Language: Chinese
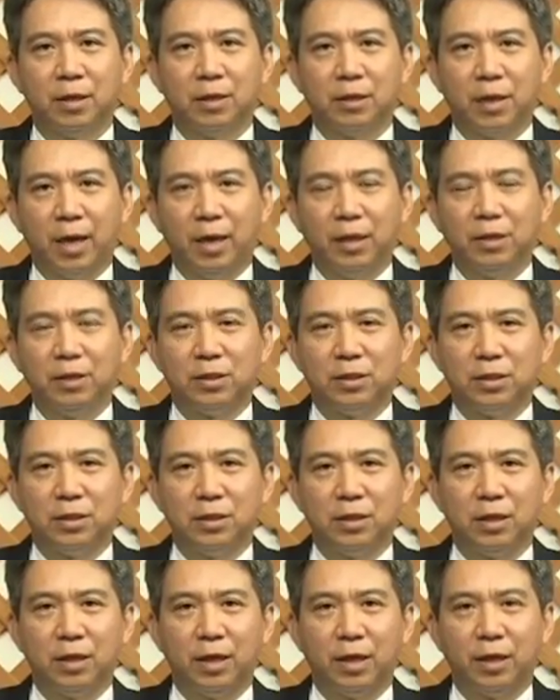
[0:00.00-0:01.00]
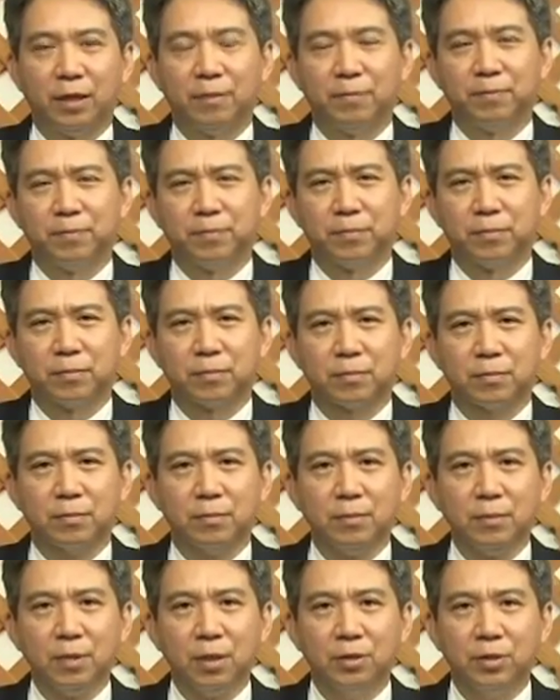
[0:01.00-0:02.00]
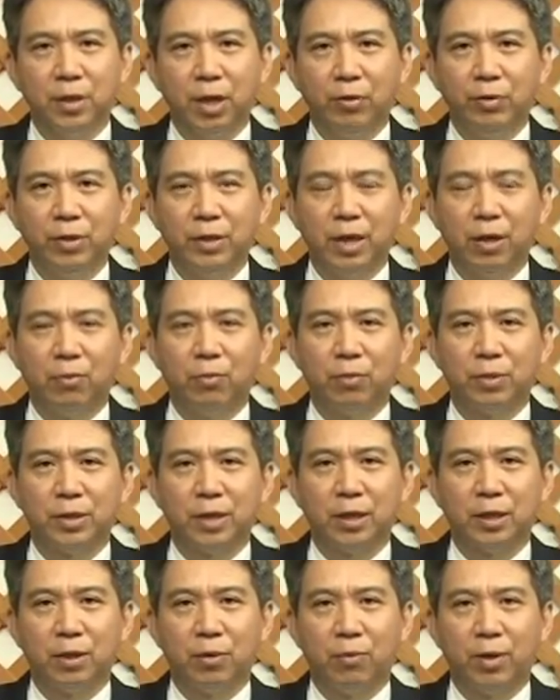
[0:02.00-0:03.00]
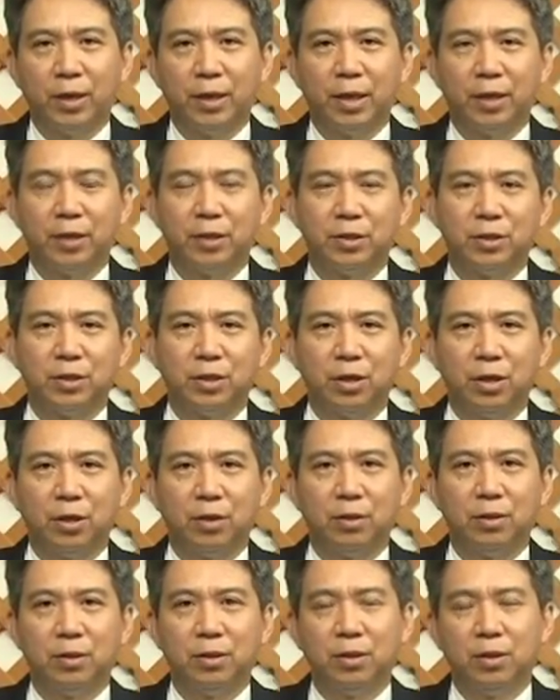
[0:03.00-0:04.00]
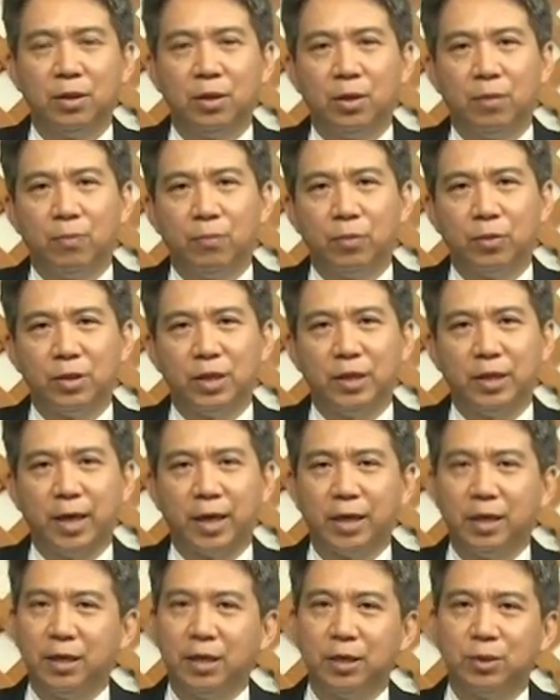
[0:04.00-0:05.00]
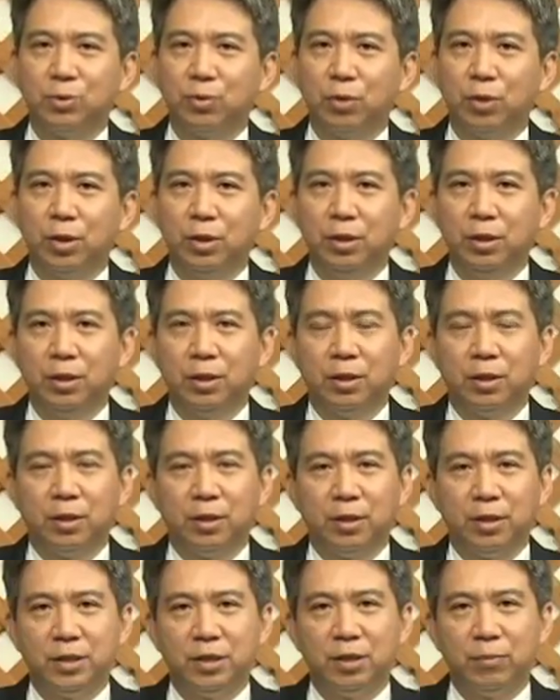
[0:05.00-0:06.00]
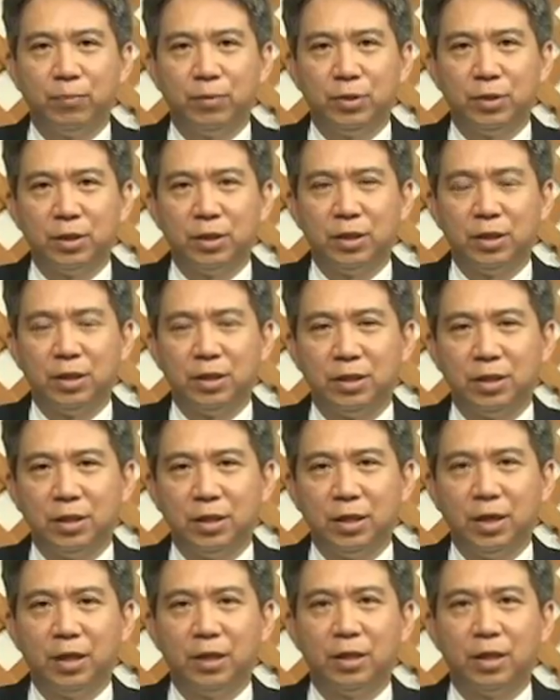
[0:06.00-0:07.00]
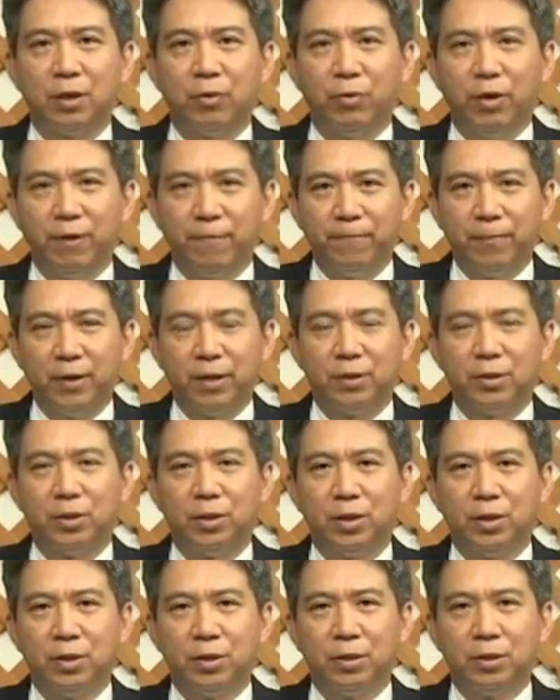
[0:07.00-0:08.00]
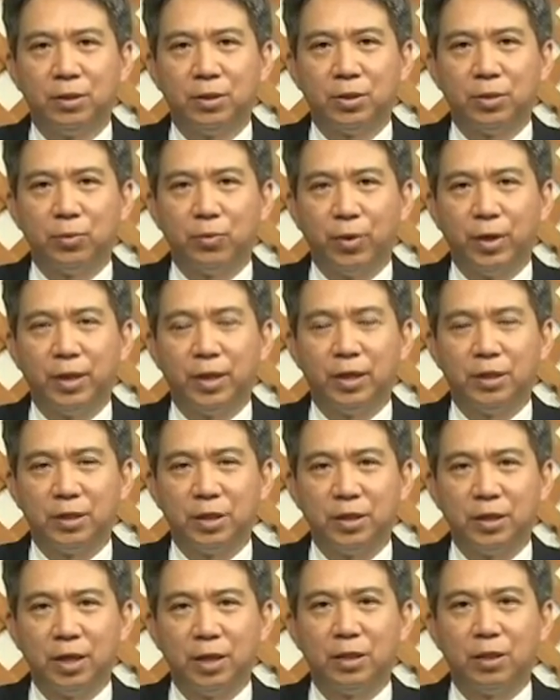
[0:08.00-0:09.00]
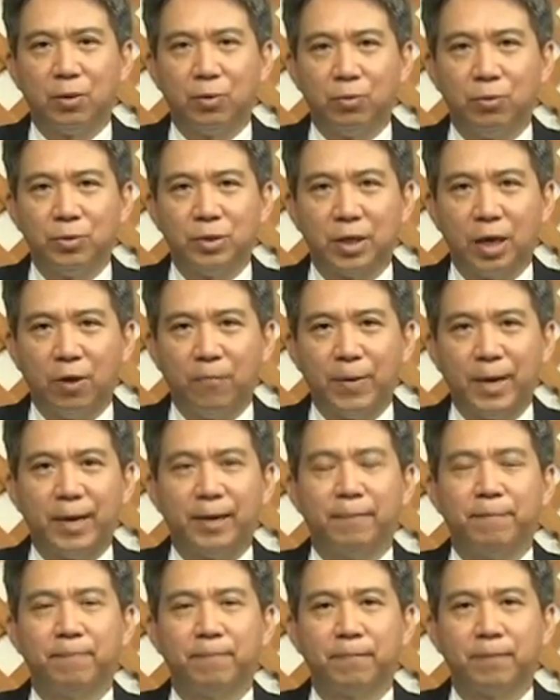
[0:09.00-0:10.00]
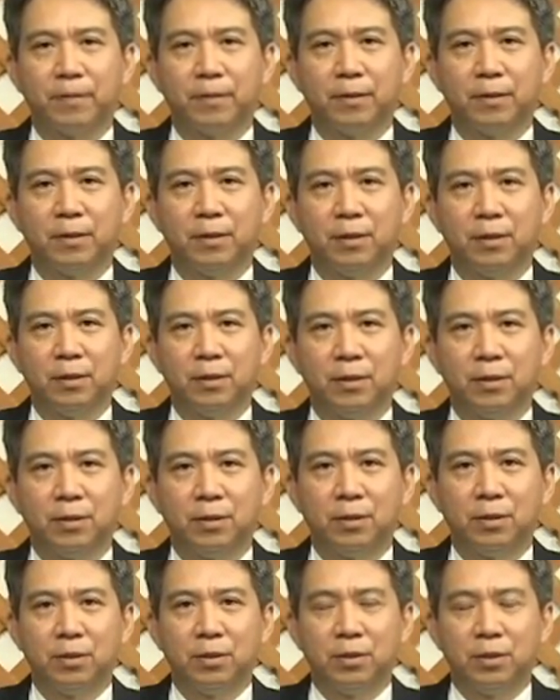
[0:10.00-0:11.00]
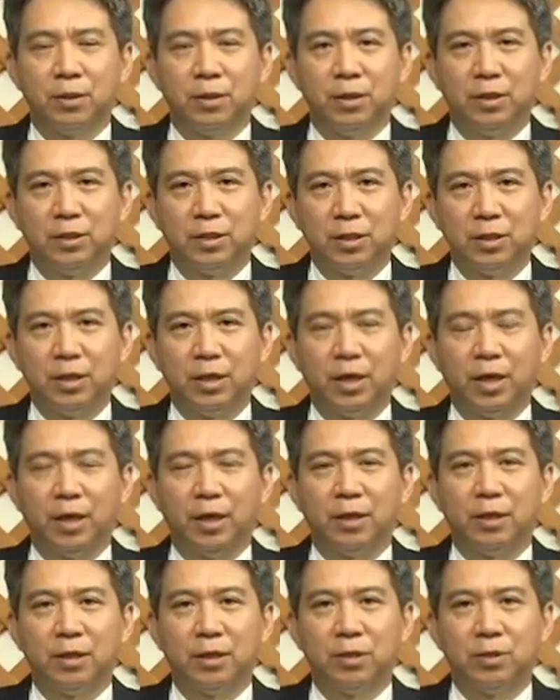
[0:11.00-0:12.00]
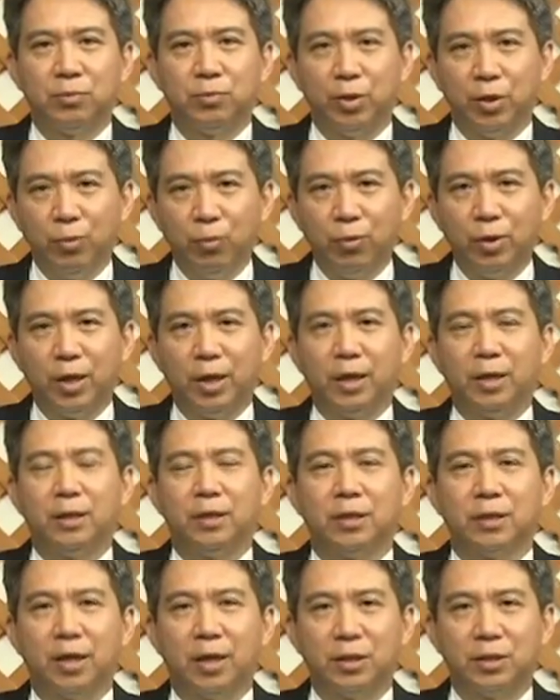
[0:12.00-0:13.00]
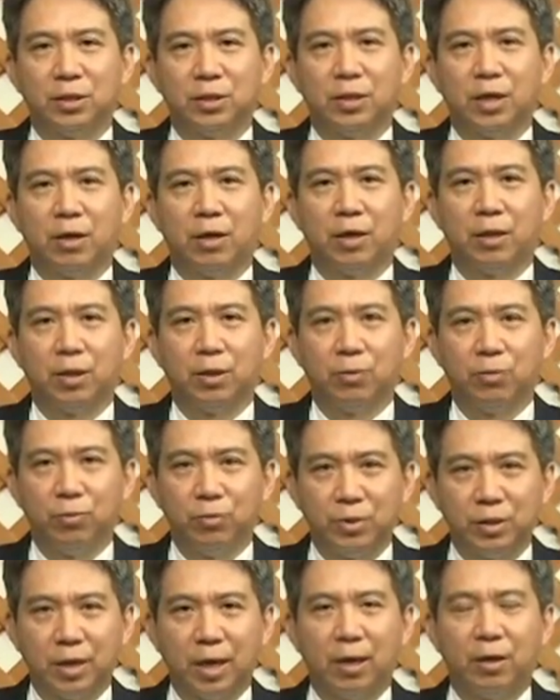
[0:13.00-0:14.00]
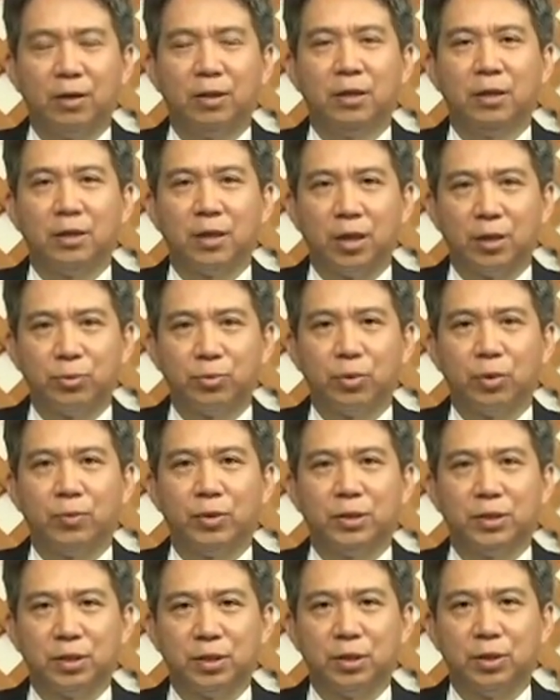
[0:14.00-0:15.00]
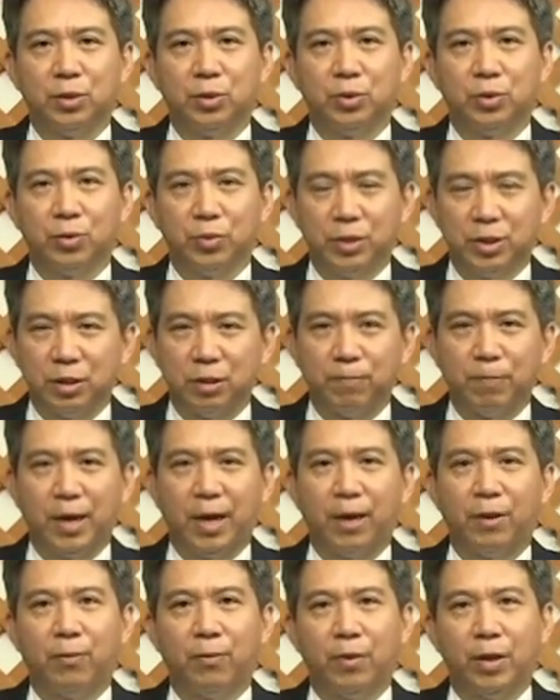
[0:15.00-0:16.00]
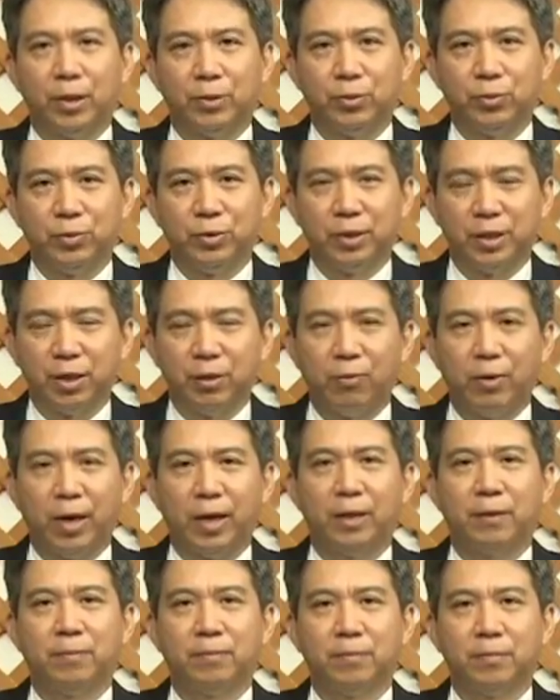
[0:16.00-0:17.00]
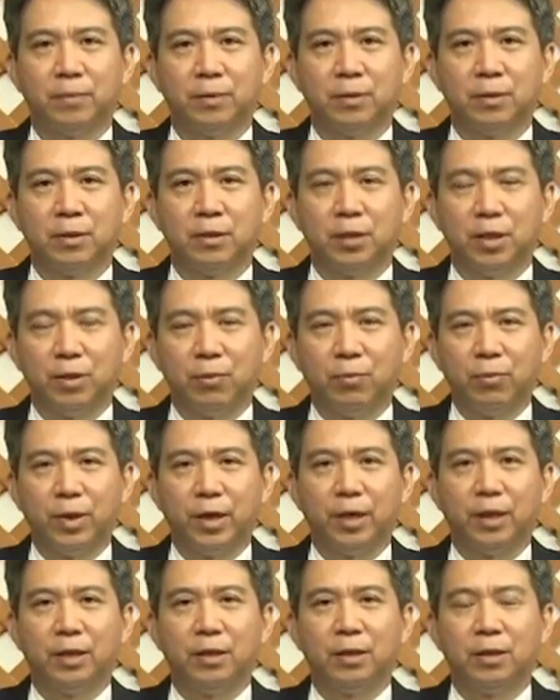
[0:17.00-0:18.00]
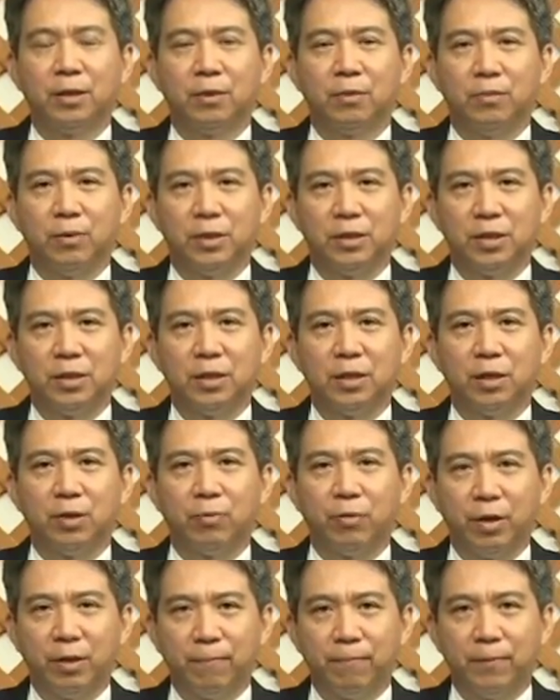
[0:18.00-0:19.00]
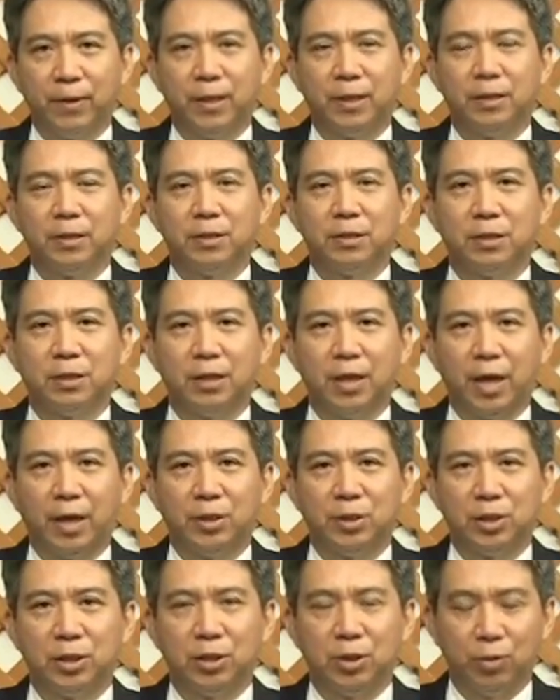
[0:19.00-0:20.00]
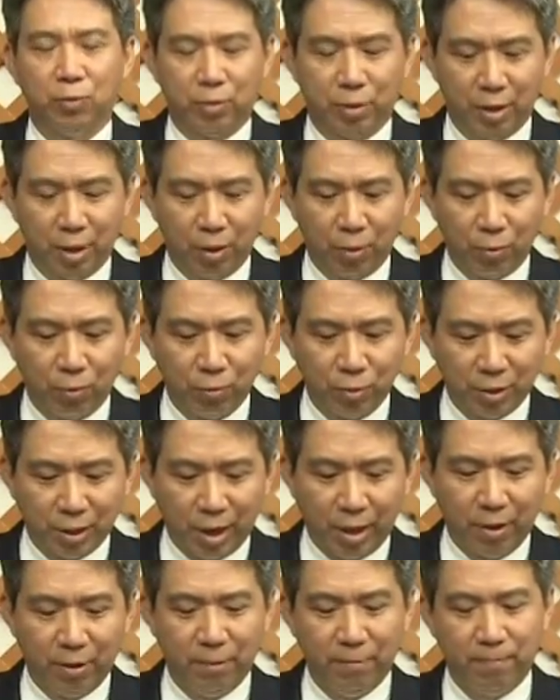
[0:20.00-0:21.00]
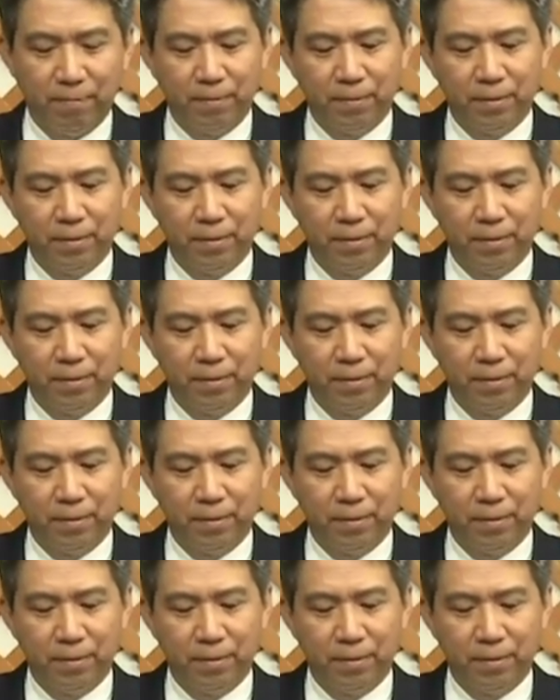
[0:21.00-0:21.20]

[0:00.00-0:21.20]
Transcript: 当以斯帖遭遇到国家的患难的时候，莫迪仔跟他说：“你岂不知你今天的位分是为了今天的呼召吗？”以斯帖觉悟了，他知道他的呼召。他说：“我死就死吧，我要去见王，因为。”我今天的位份是来自于我的呼召。